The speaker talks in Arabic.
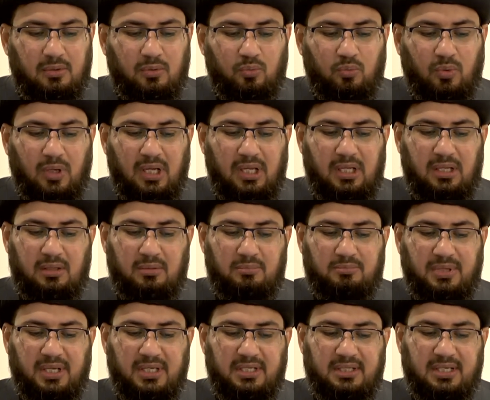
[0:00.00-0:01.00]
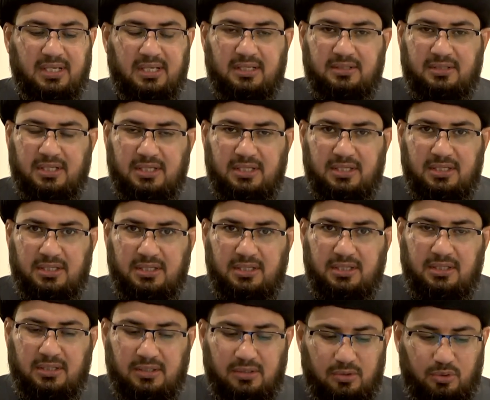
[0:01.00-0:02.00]
وبين
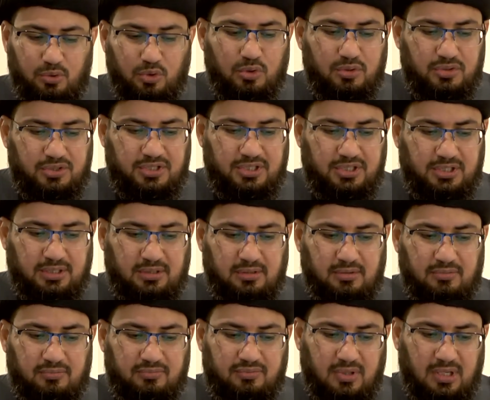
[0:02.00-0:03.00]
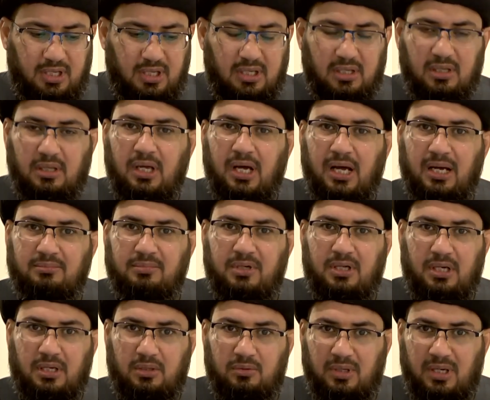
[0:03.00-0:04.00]
يديه كرسي
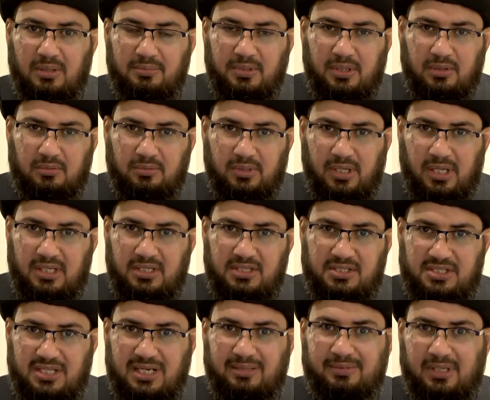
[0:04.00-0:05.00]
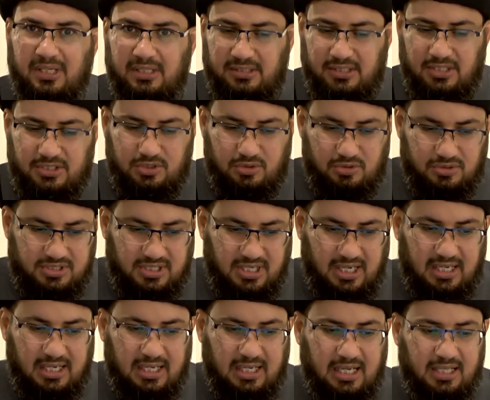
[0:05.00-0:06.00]
فأمره أمير عليه السلام أن يجلس
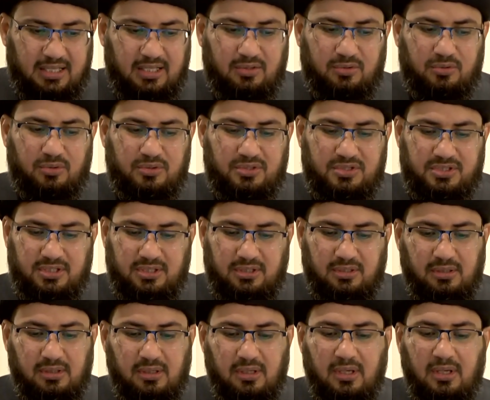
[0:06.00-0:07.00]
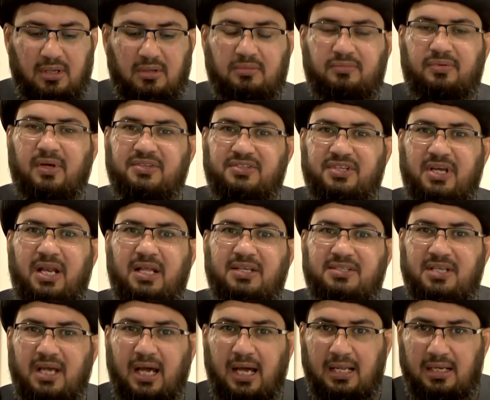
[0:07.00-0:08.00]
على هذا الكرسي
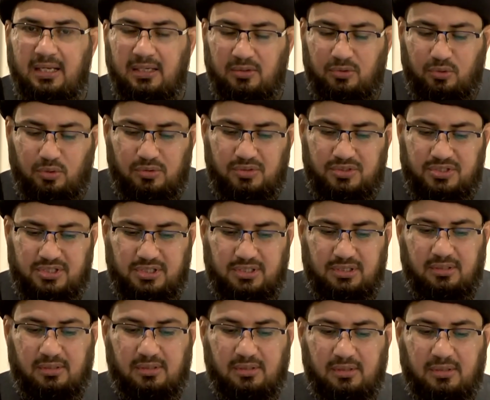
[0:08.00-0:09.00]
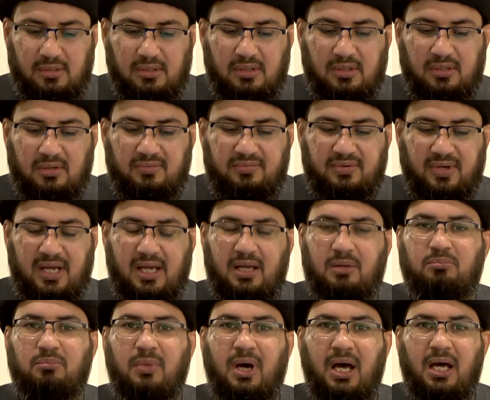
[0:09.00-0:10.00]
فجلس على الكرسي
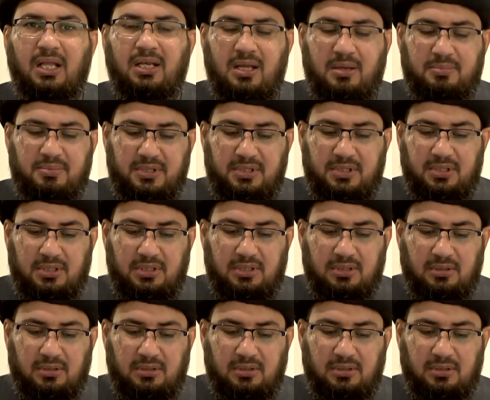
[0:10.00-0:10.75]
فمال به